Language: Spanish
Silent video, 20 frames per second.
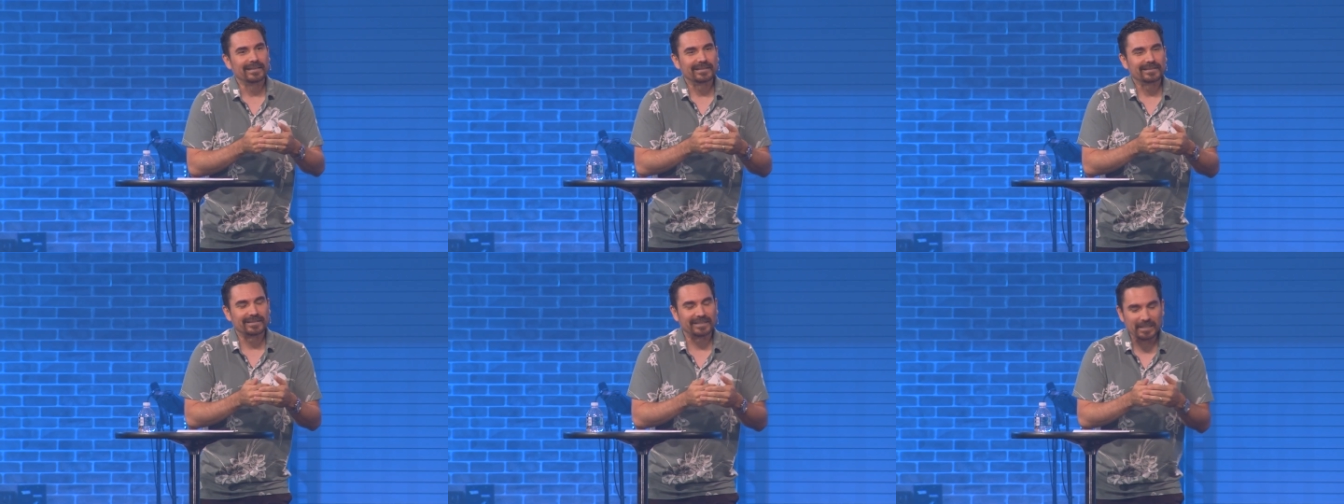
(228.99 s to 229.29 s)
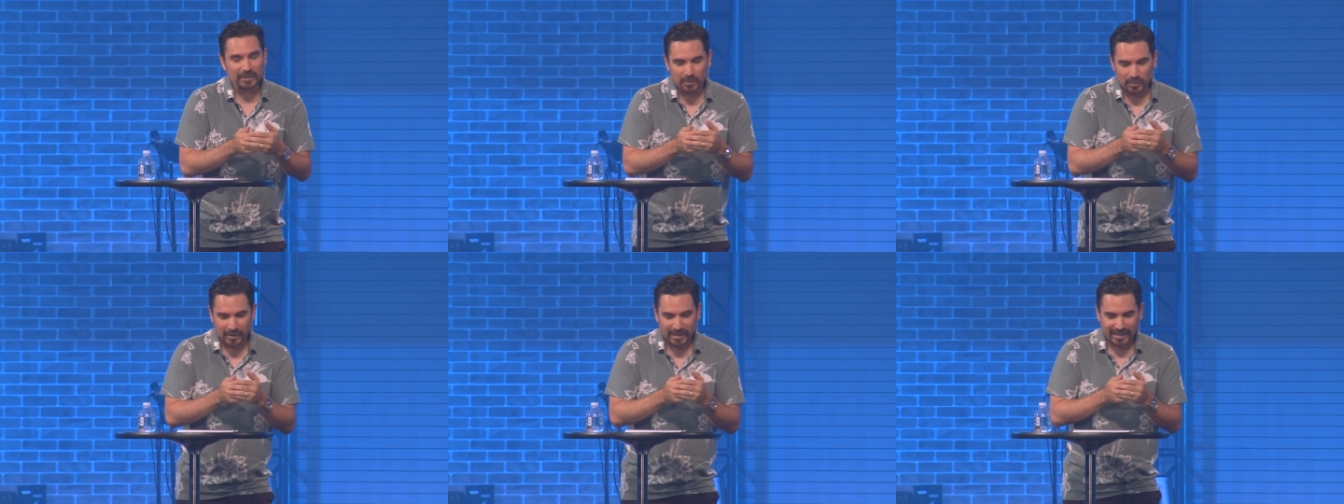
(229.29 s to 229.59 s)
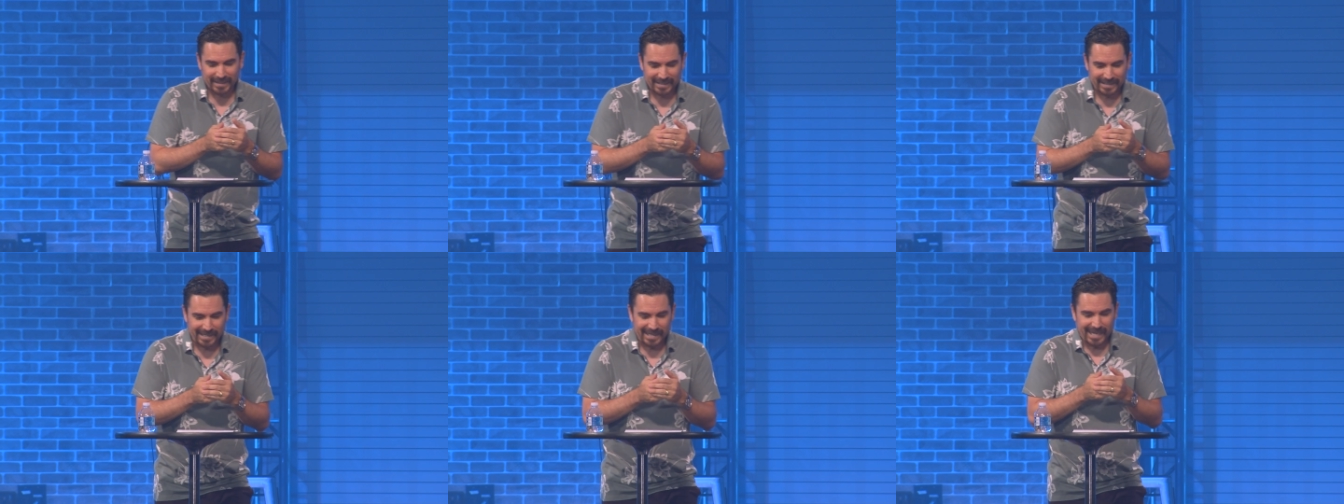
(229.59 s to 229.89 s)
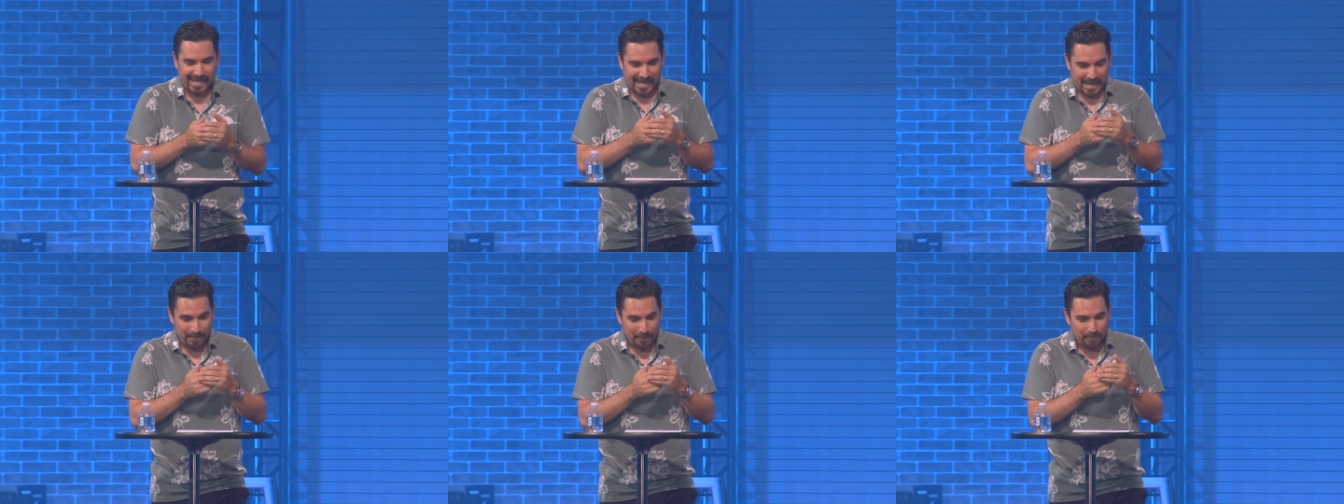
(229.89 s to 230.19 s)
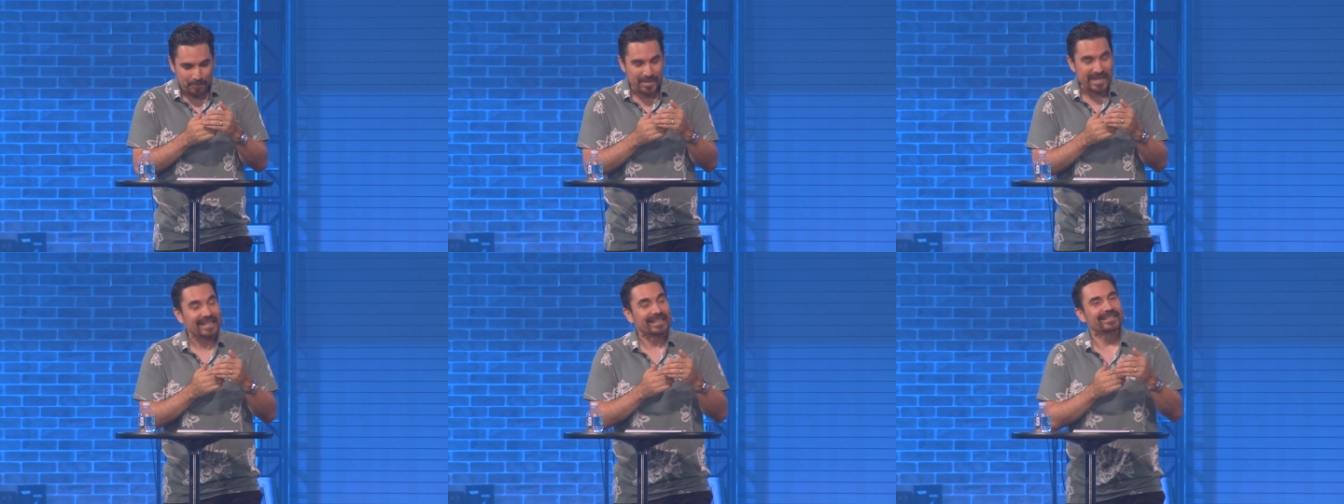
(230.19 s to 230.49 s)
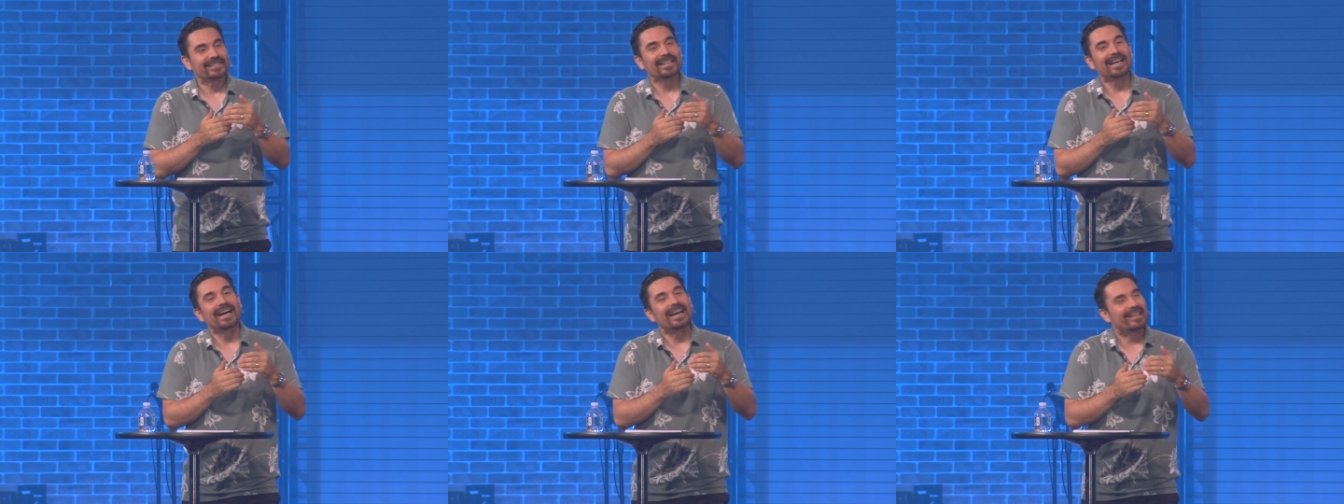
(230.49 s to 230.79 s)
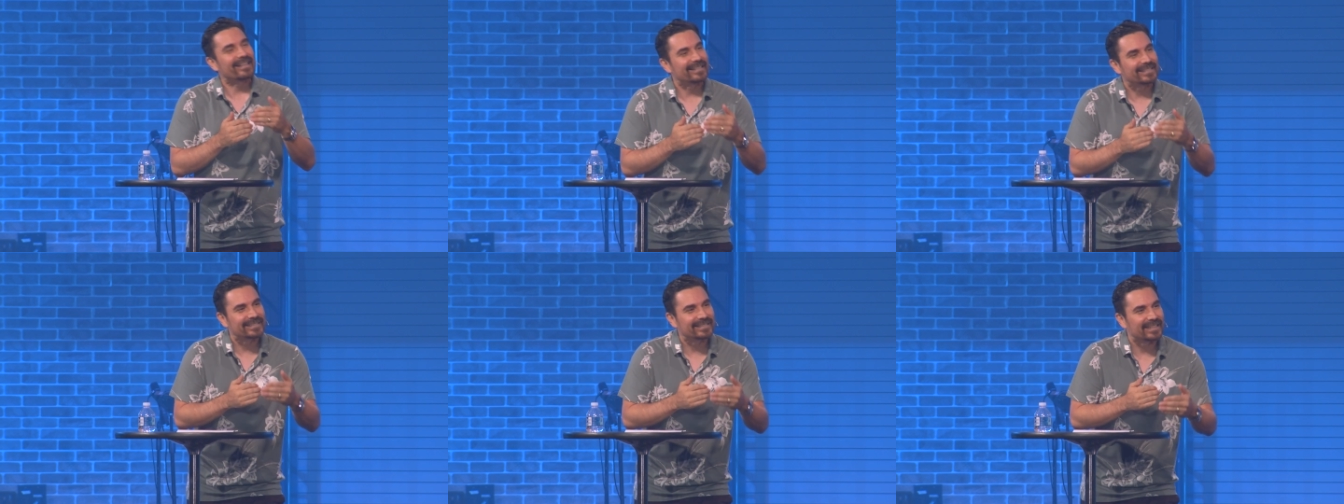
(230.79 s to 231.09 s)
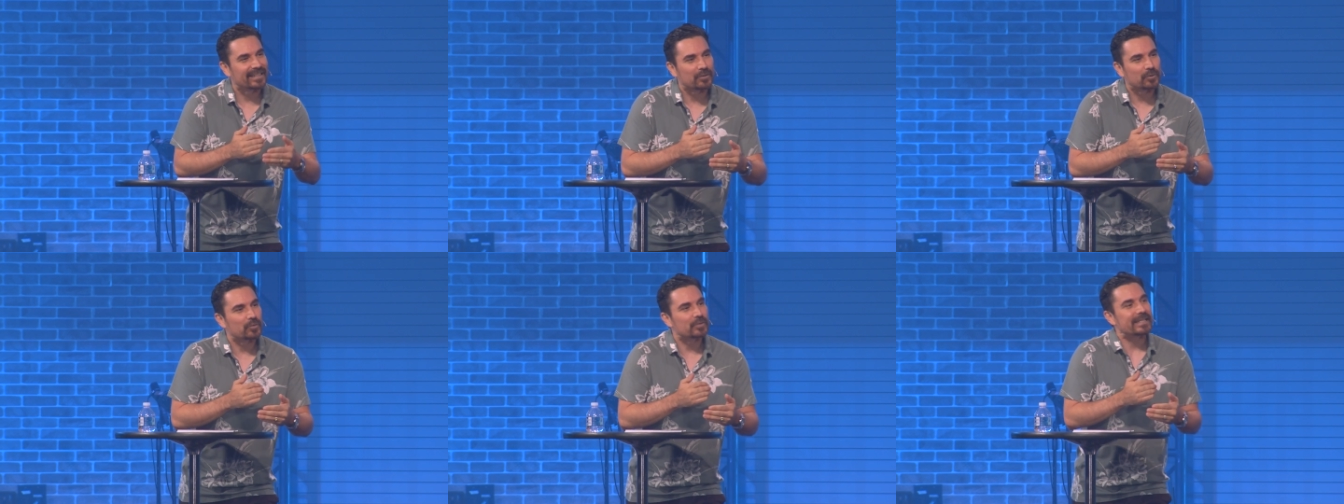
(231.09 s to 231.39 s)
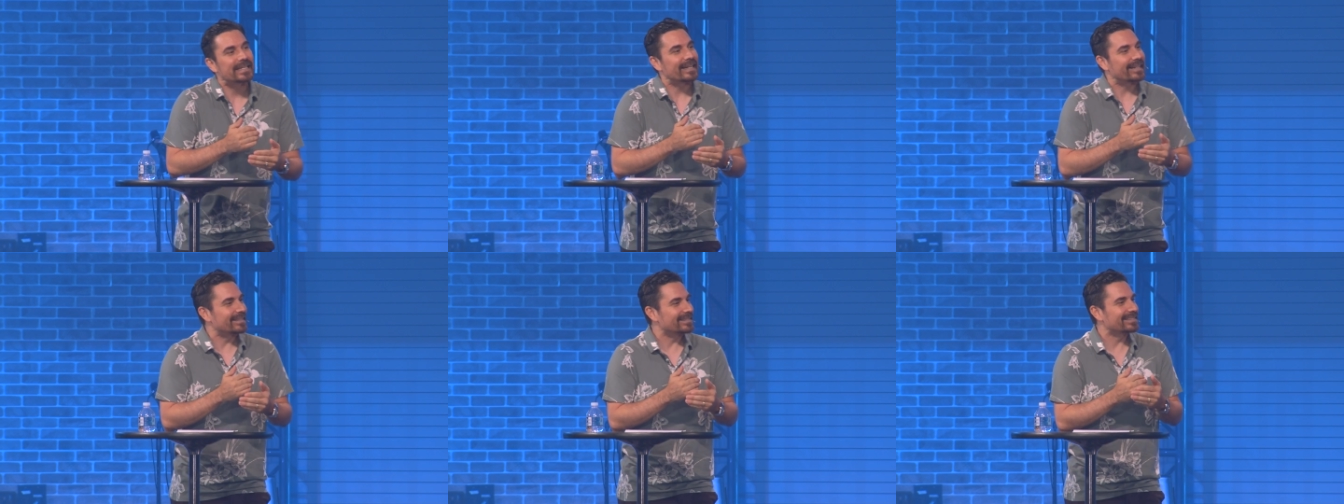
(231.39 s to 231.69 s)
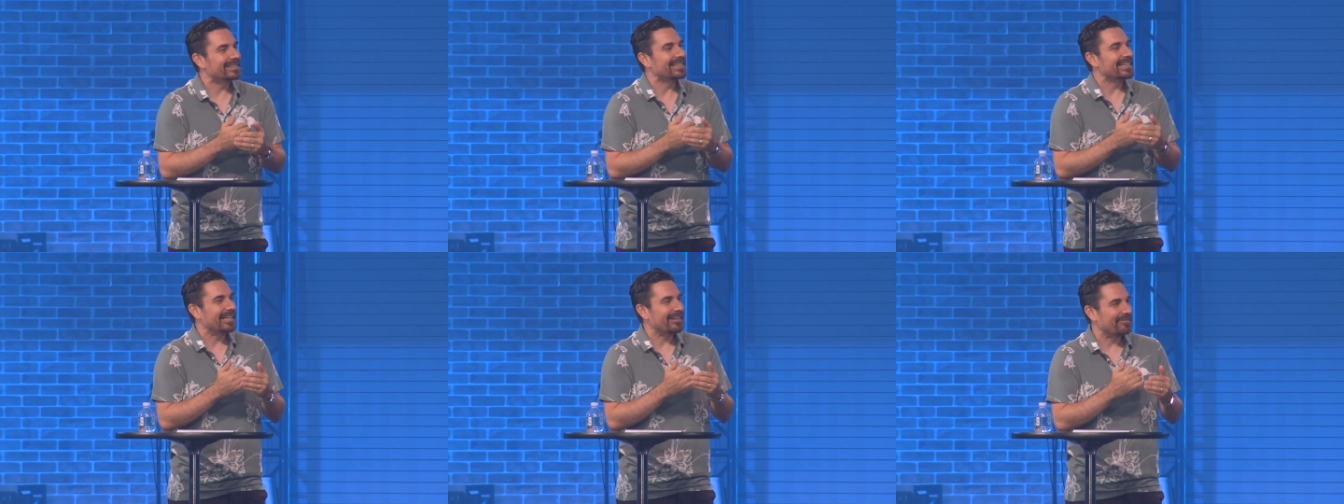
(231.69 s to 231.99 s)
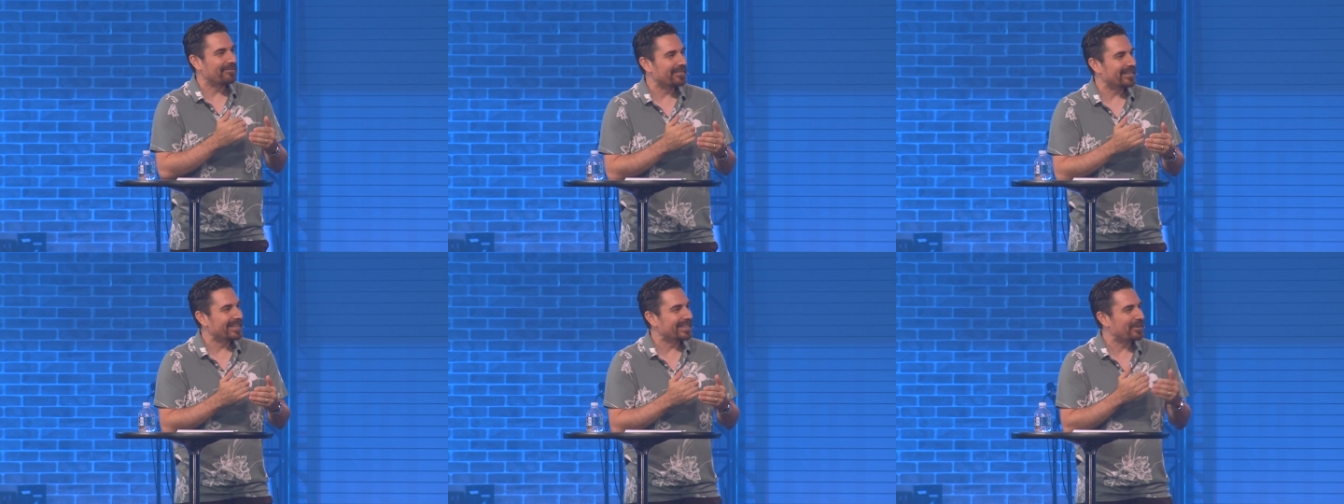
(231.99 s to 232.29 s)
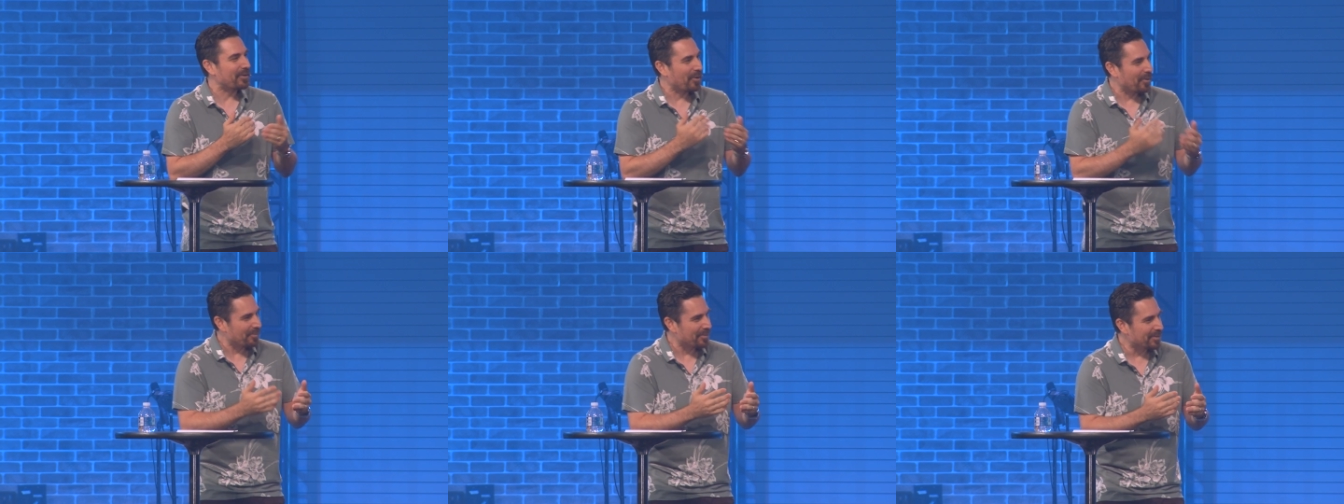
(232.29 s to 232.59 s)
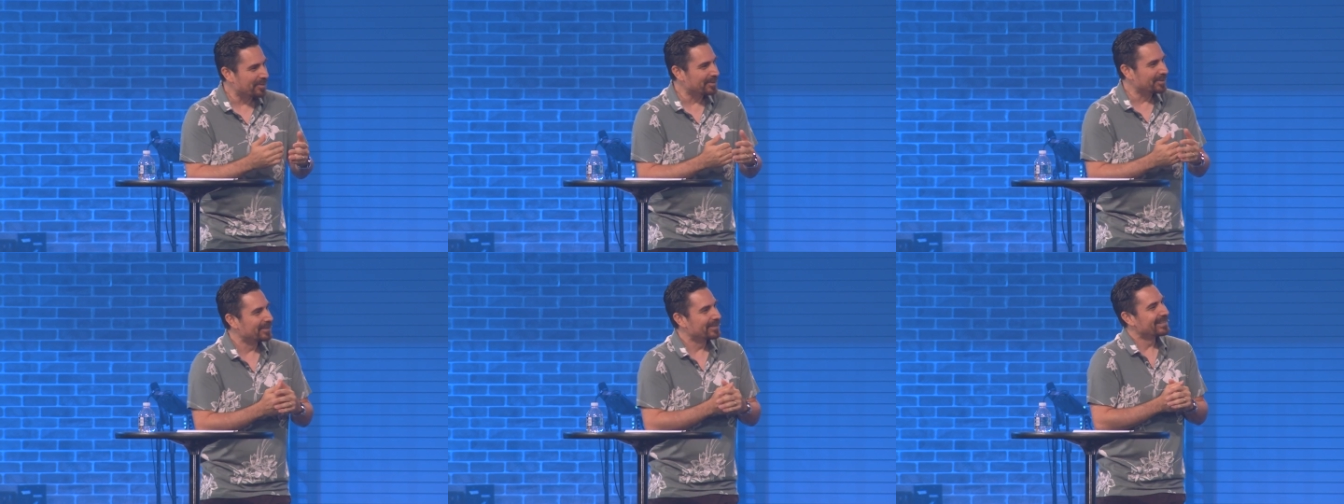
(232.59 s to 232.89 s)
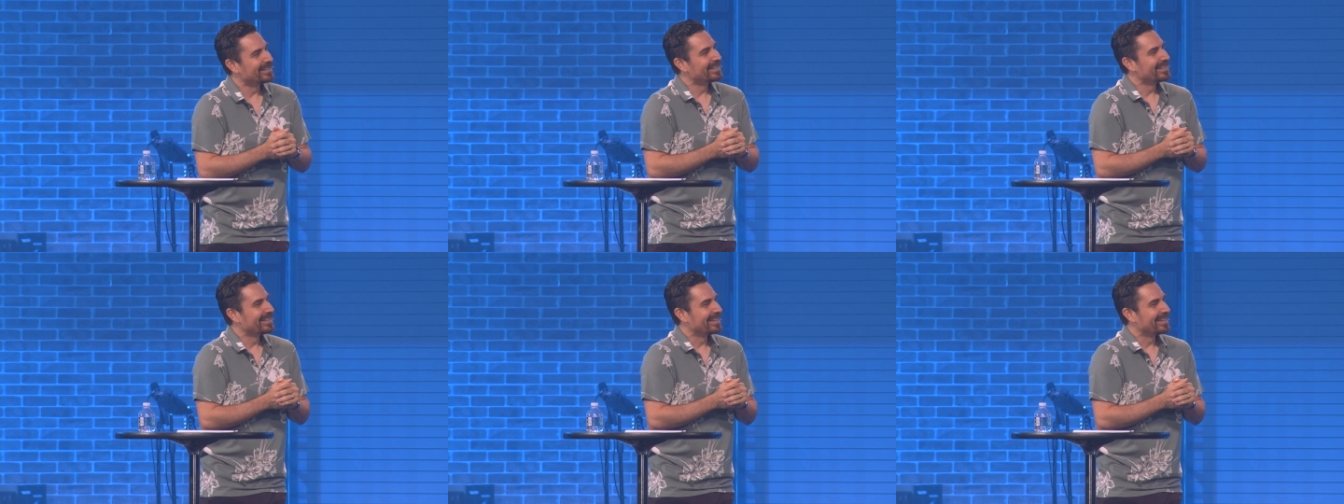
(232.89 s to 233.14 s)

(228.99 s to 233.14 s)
sino que empieza a desarrollarse la fe. ¿Cómo?